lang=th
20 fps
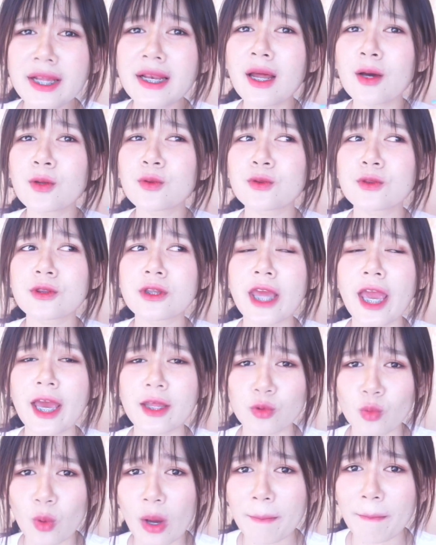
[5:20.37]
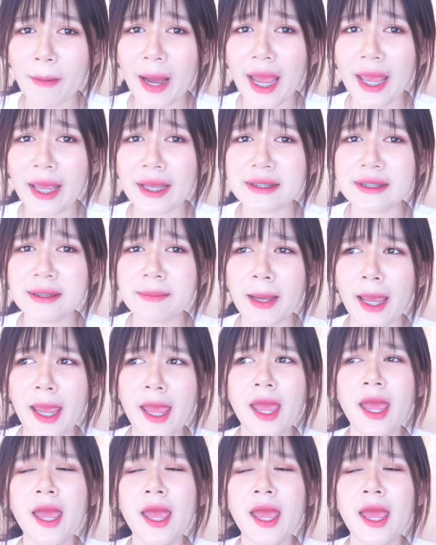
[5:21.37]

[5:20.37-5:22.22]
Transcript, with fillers: งเราแก่ตัวไปใช่ไหม